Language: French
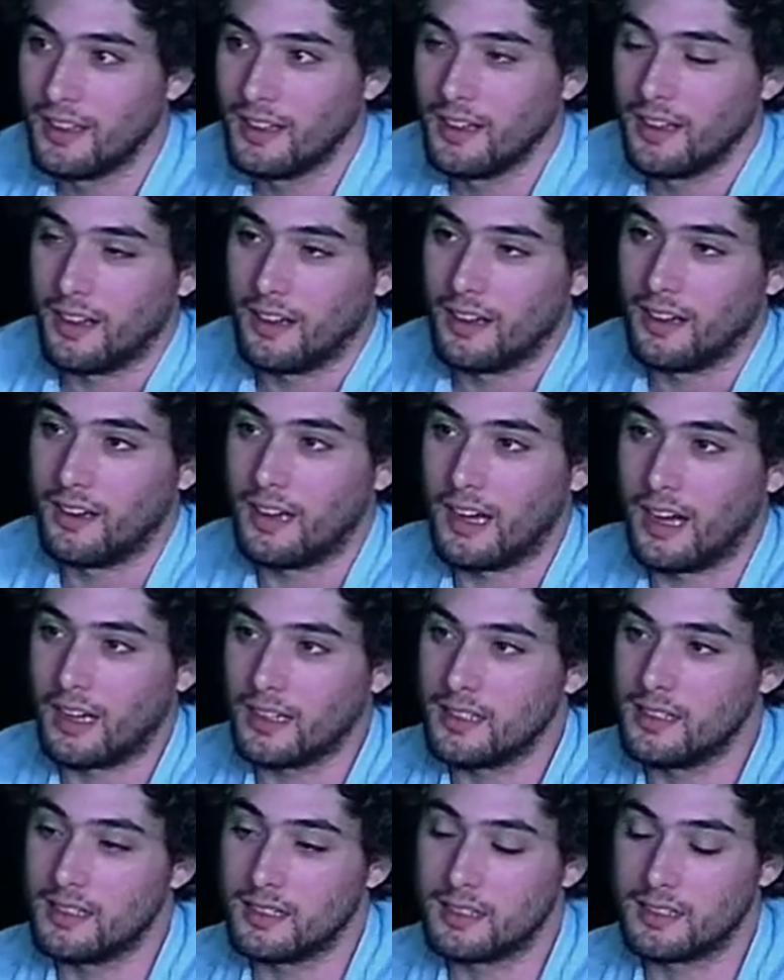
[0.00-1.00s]
à,
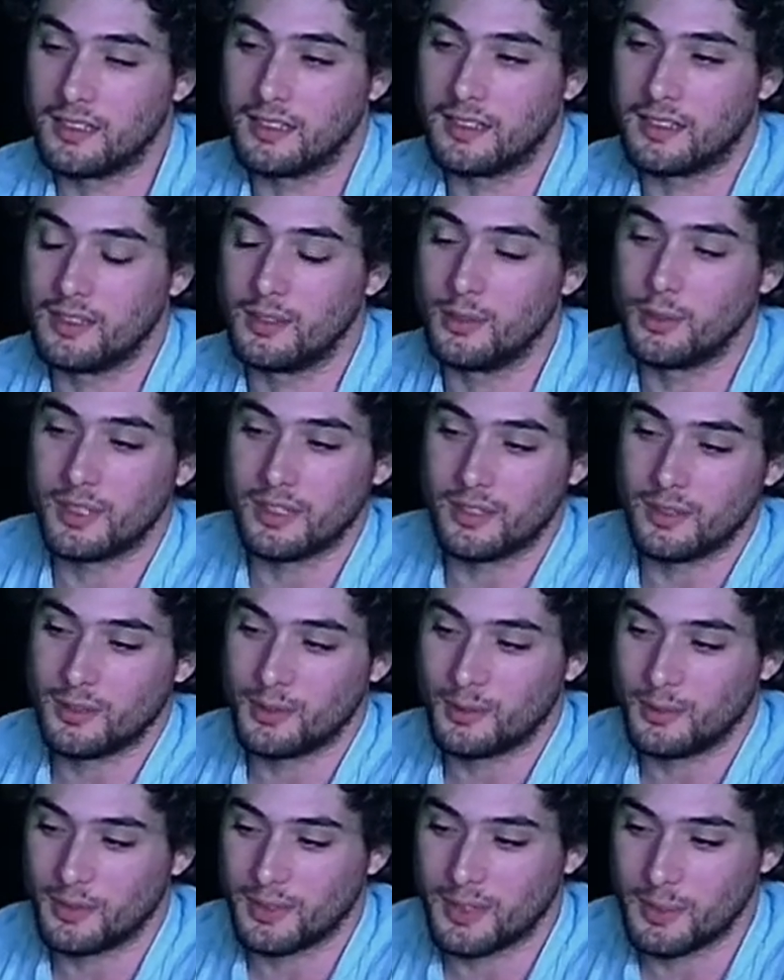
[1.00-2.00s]
relier ces deux
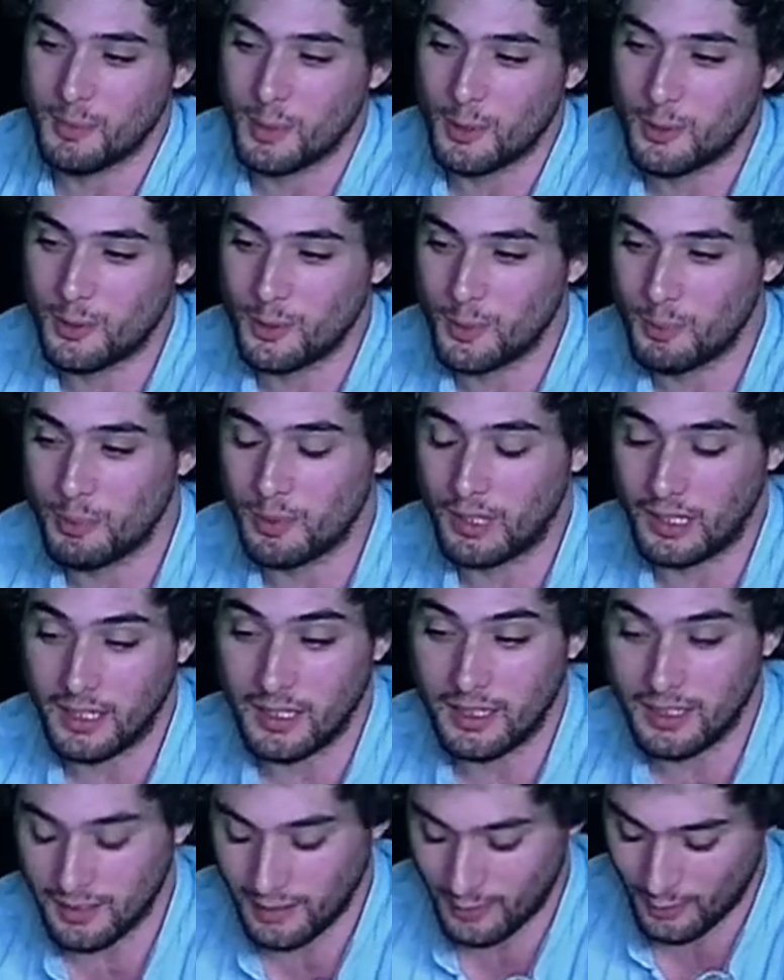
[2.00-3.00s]
questions qui m'occupent
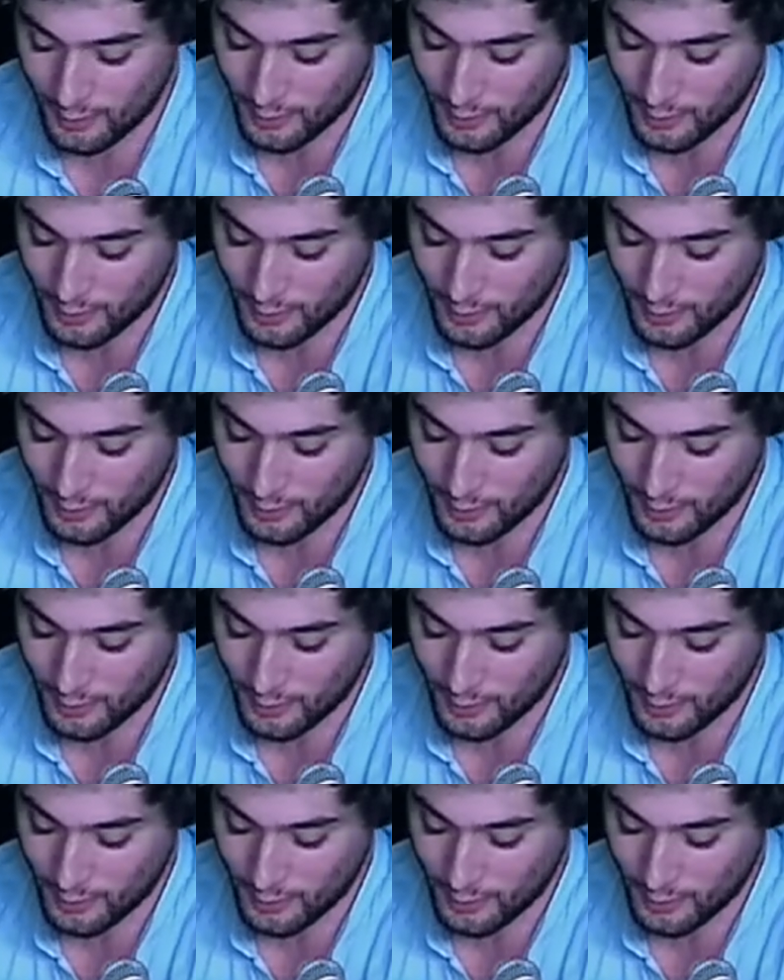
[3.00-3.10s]
et le